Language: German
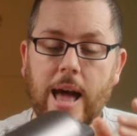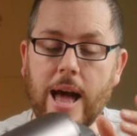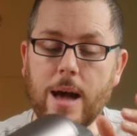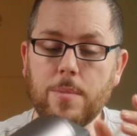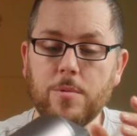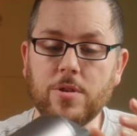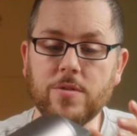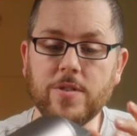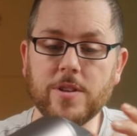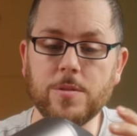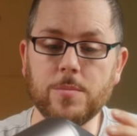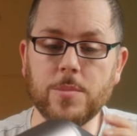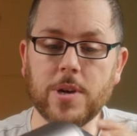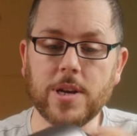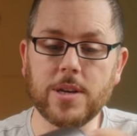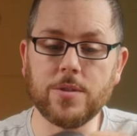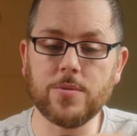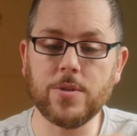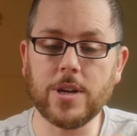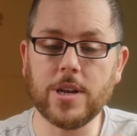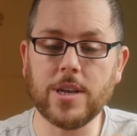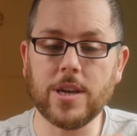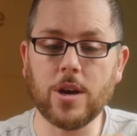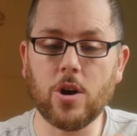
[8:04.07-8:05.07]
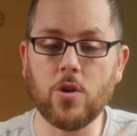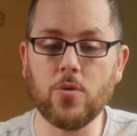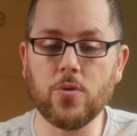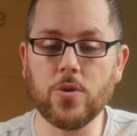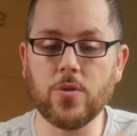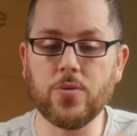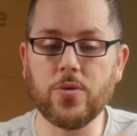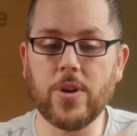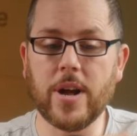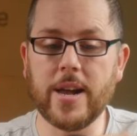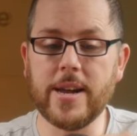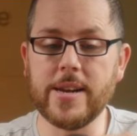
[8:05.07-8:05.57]
Aber was mir halt wirklich
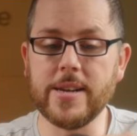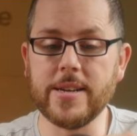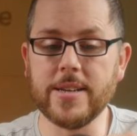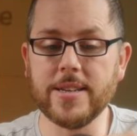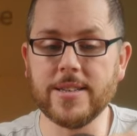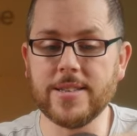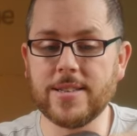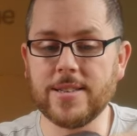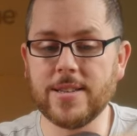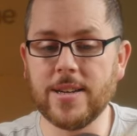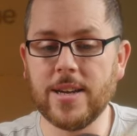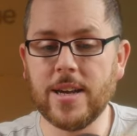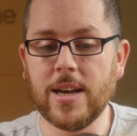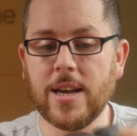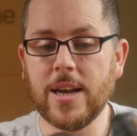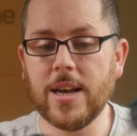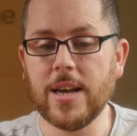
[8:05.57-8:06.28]
aufgefallen ist,